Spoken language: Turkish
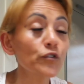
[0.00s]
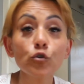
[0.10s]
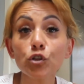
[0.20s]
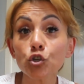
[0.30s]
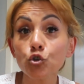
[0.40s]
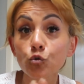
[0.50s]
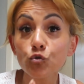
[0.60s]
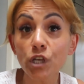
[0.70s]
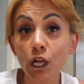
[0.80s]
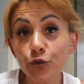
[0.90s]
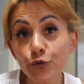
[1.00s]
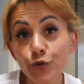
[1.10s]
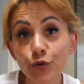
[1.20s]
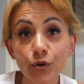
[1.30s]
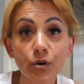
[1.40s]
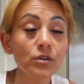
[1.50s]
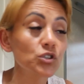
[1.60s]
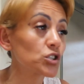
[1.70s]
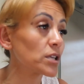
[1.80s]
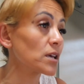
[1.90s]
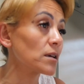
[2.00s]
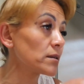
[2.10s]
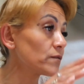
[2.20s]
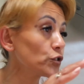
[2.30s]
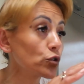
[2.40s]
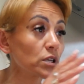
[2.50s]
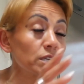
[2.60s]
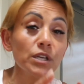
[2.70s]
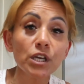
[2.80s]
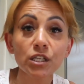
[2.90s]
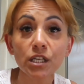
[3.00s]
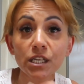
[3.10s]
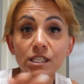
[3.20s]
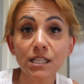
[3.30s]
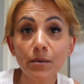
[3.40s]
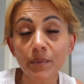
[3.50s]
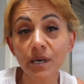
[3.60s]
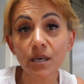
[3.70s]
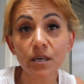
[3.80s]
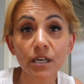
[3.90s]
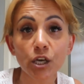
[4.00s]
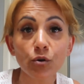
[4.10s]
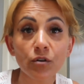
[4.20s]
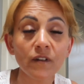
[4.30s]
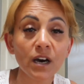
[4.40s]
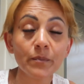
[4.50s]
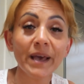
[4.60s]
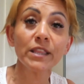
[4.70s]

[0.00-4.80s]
videoları çok güzel yürüyor, işte videolarında ne kadar izlenme rekoru var,